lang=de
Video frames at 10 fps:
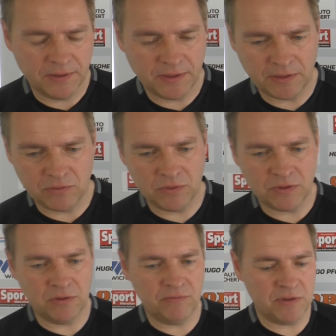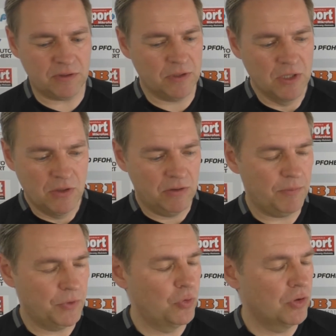Ja, und äh, wie gesagt, ich
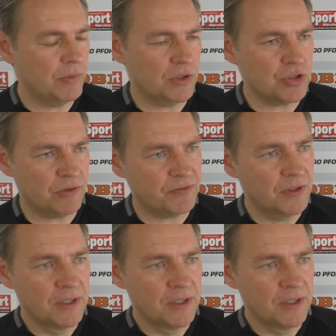habe eine junge Mannschaft,